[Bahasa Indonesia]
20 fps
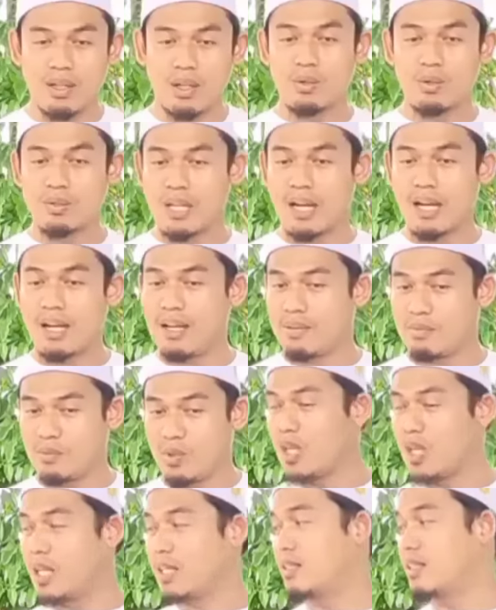Kalau salah
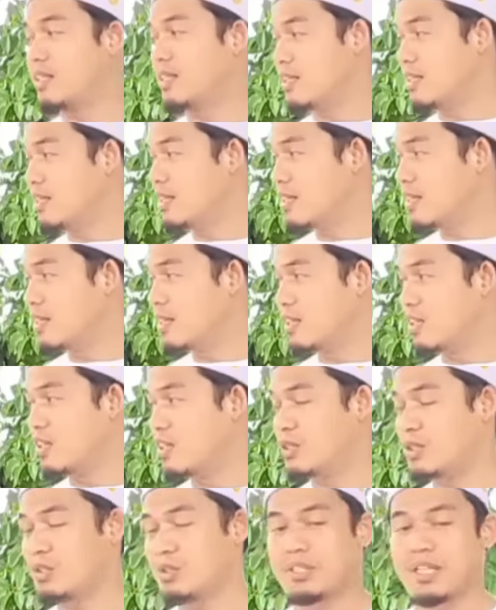mohon nanti di,
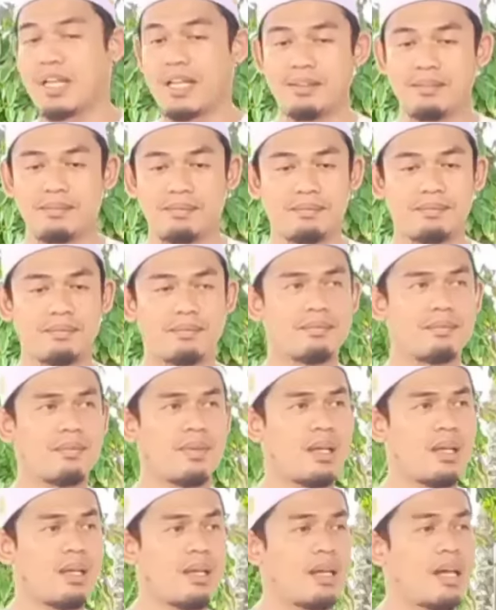diluruskan.
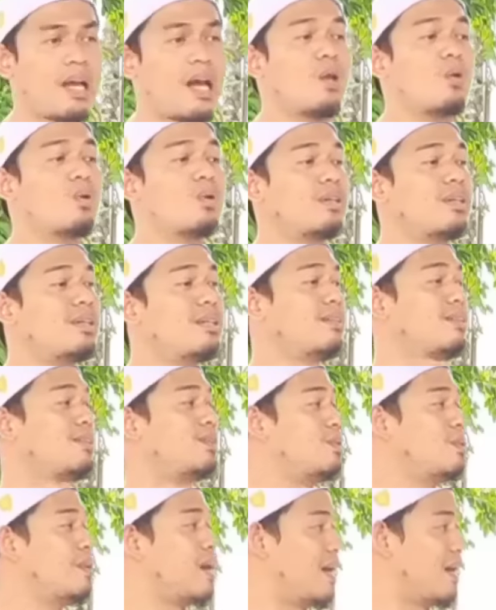Kalau
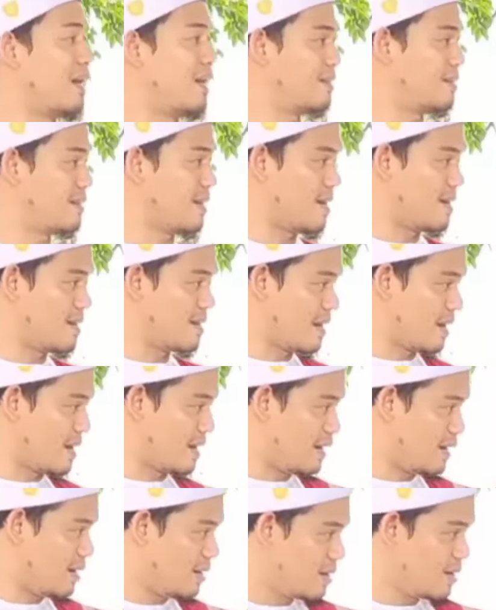itu
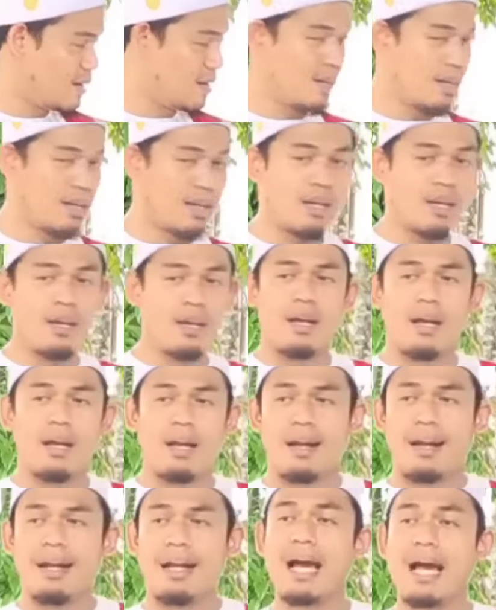alasannya,
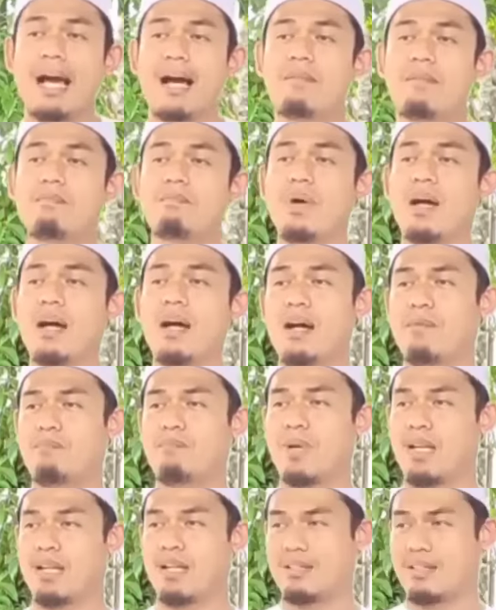
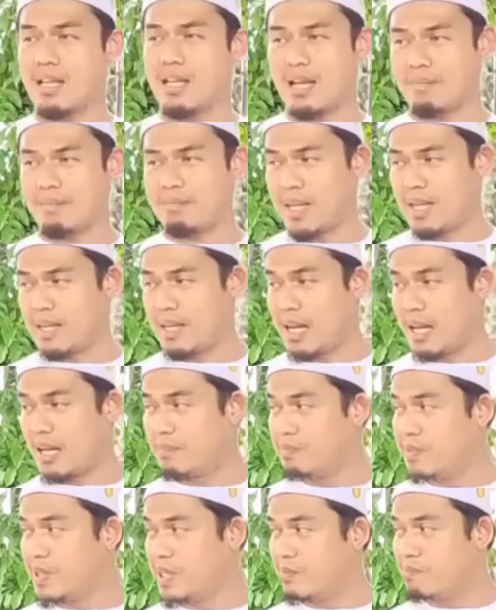nama para sahabat
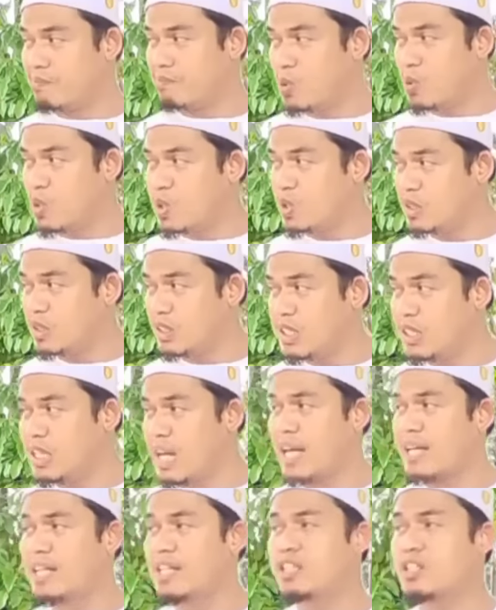Nabi pun
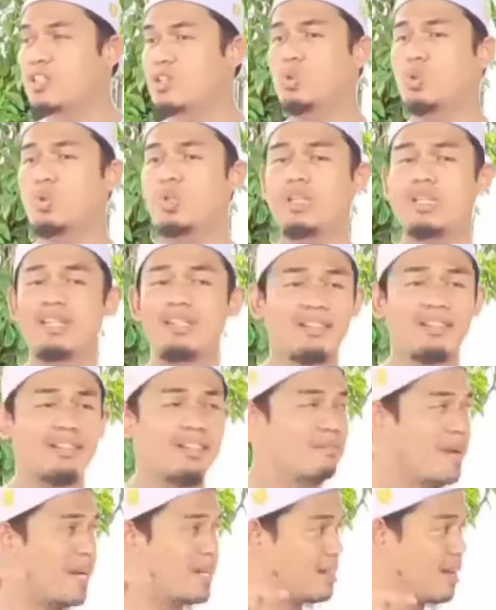tidak ditulis
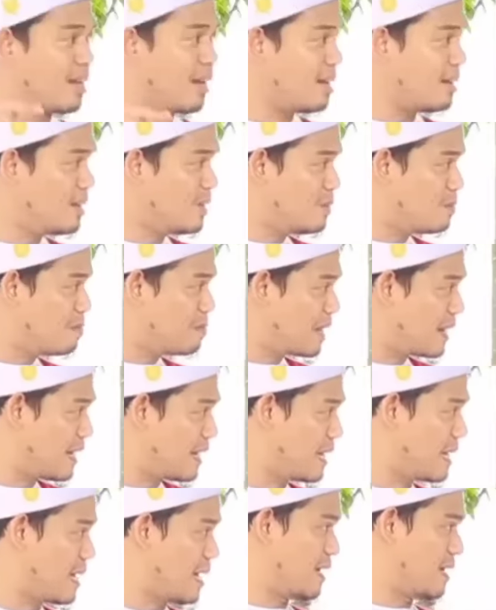di masa hidup
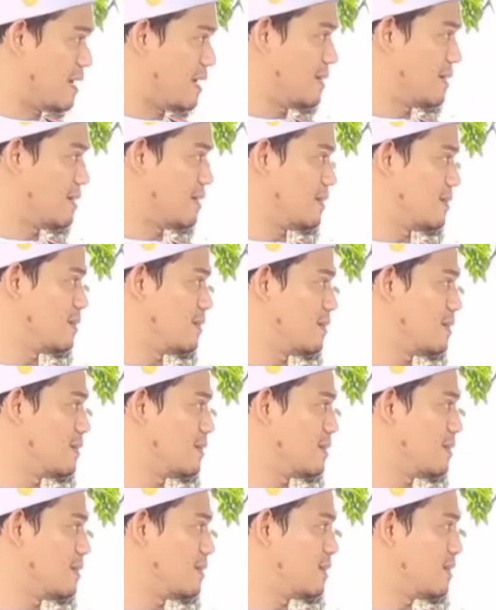mereka.
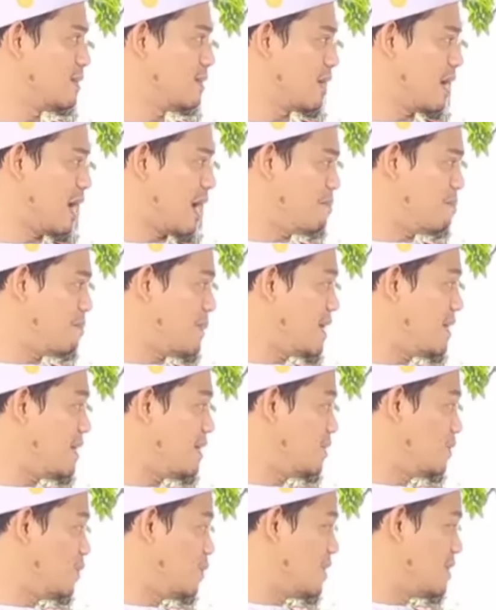Kapan
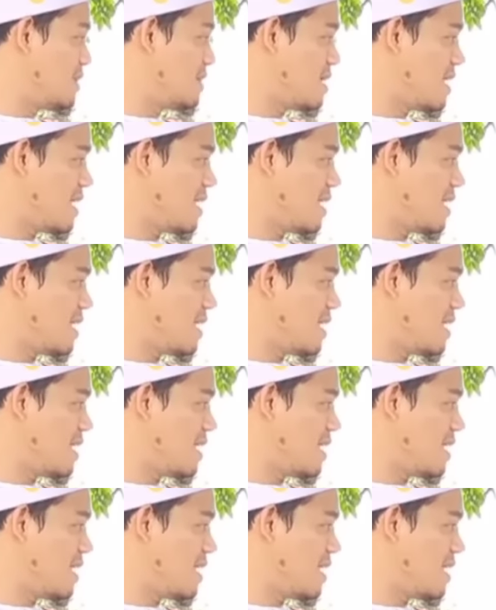ditulis?